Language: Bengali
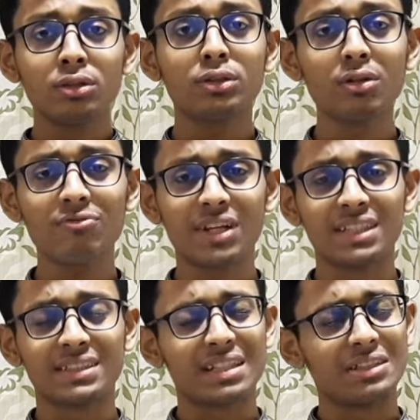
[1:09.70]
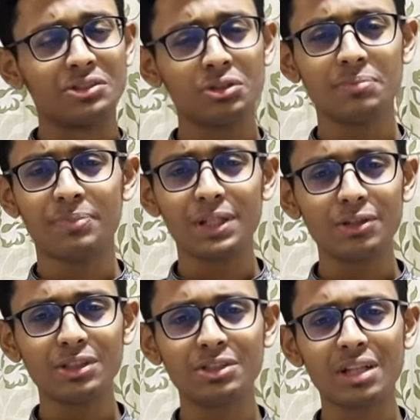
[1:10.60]
সো ফ্রেন্ডস যদি
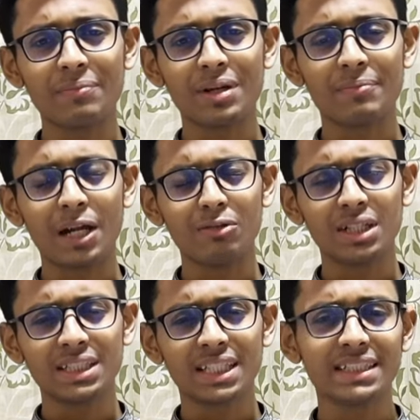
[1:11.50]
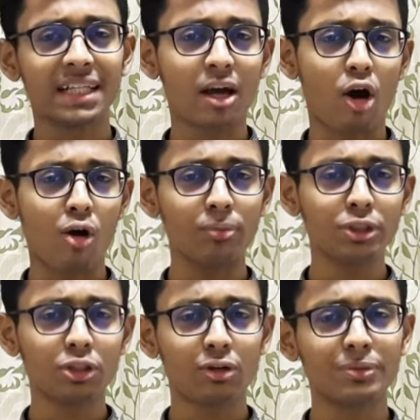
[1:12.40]
ভিডিওটি যদি আপনার ভালো লেগে থাকে তাহলে
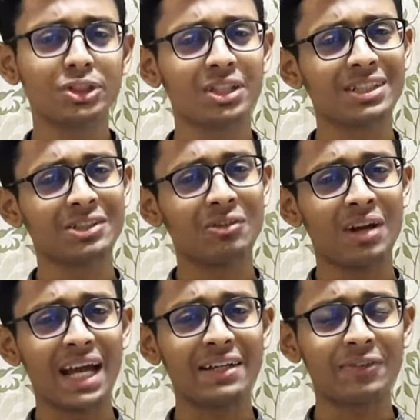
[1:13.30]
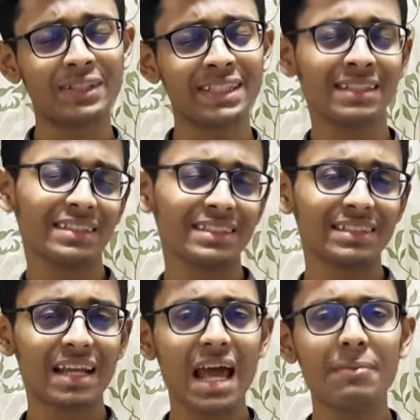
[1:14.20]
অবশ্যই অবশ্যই কিন্তু লাইক করে দিন
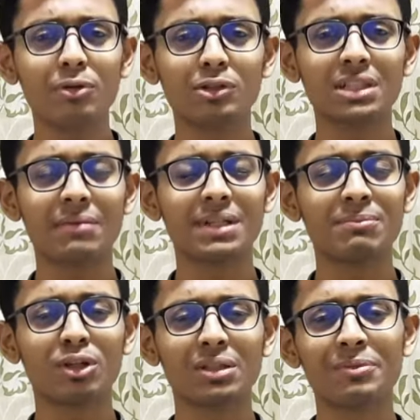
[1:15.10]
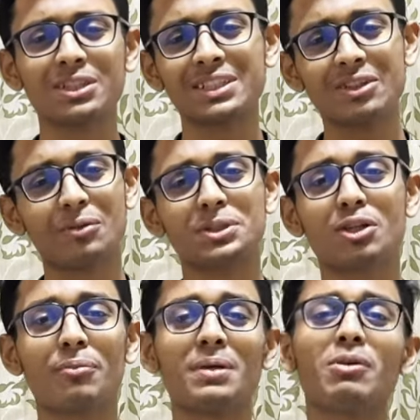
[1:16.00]
এখন হচ্ছে আপনার মতামত কিন্তু অবশ্যই
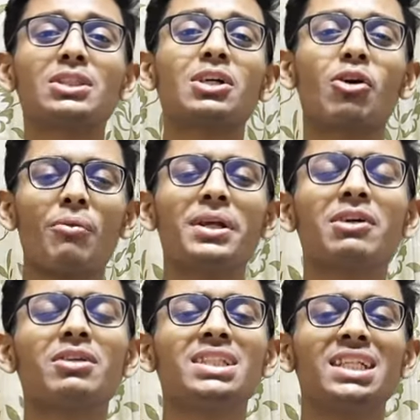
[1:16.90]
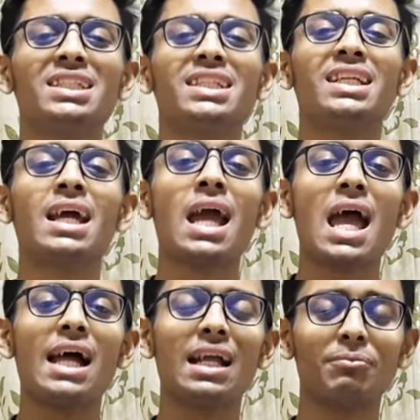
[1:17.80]
কমেন্ট বক্সে কমেন্ট করে জানিয়ে দিন
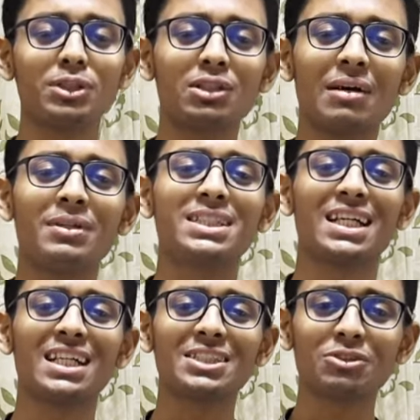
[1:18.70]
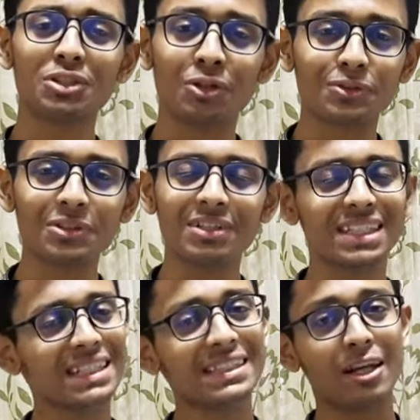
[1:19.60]
অ্যান্ড আপনি যদি আমার চ্যানেলে যদি নতুন হয়ে
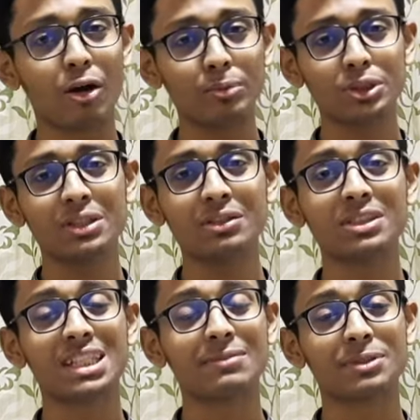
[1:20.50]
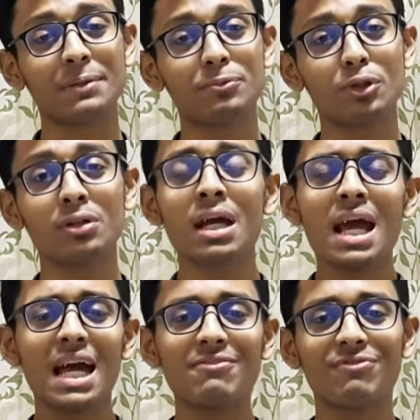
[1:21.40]
থাকেন তাহলে অবশ্যই কিন্তু সাবস্ক্রাইব করুন
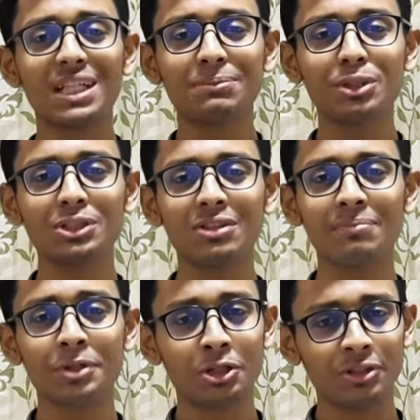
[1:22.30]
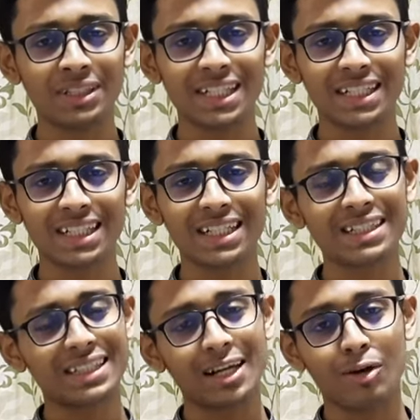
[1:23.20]
অ্যান্ড ফেসবুকে যদি ভিডিওটি দেখে থাকেন
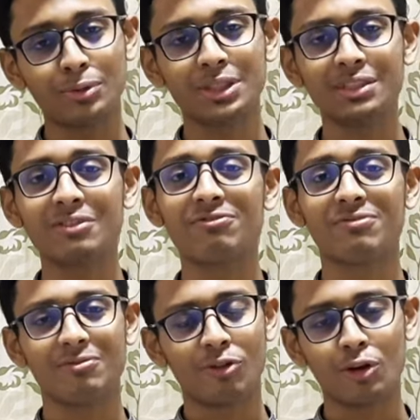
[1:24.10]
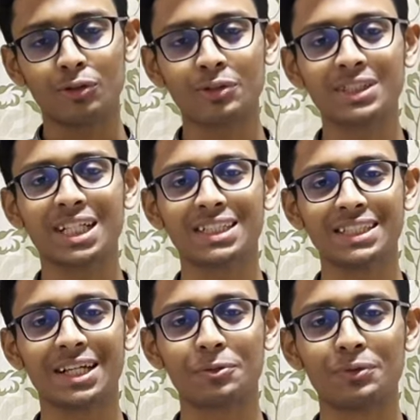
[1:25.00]
তাহলে অবশ্যই কিন্তু ফলো করে
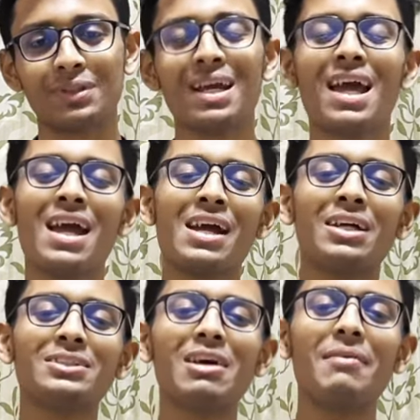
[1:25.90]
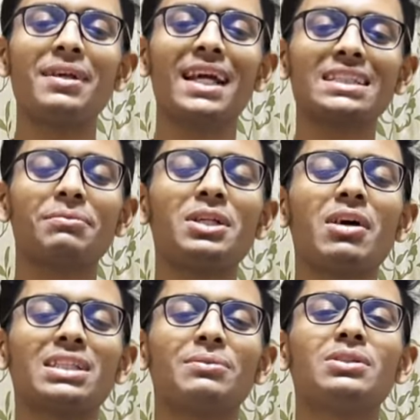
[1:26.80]
সাথেই থাকুন সো আমার নেক্সট ভিডিও
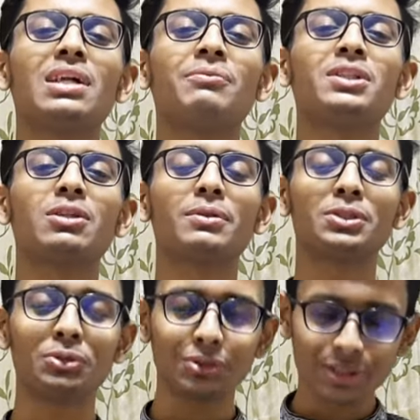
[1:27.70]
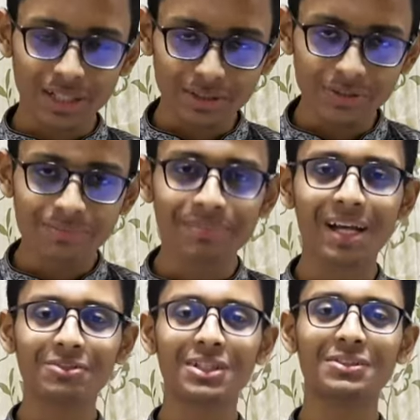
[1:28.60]
আসা পর্যন্ত আপনারা সবাই সুস্থ থাকুন
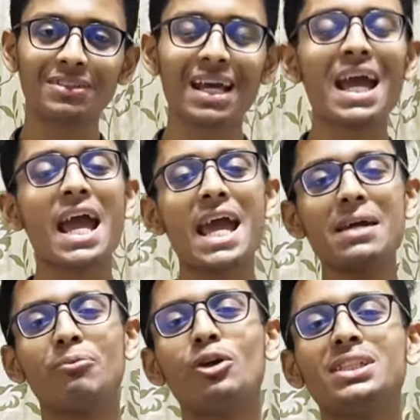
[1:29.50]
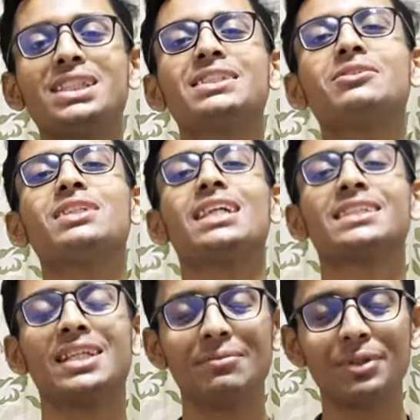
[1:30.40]
ভালো থাকুন এই বলে শেষ করছে
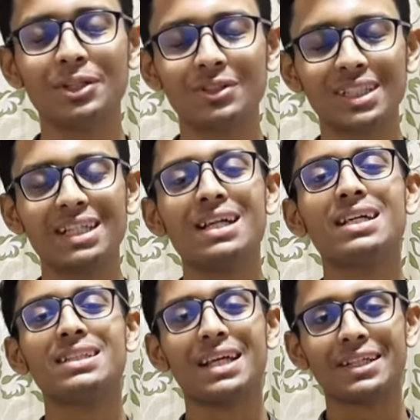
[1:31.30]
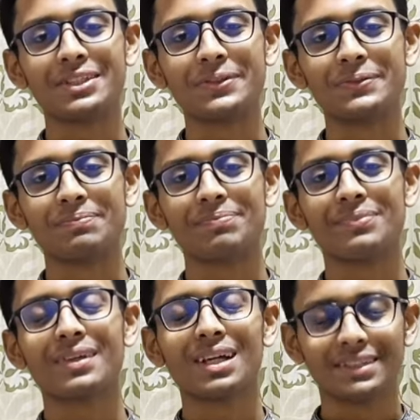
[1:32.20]
আজকের এই ভিডিওটি থ্যাংক ইউ
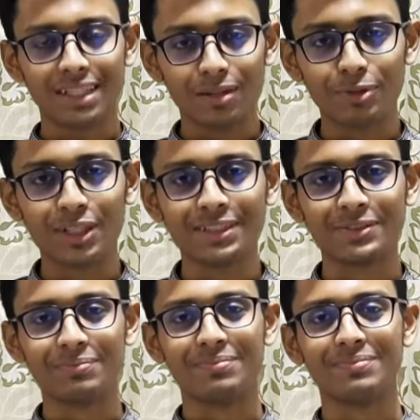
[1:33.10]
আসসালামু আলাইকুম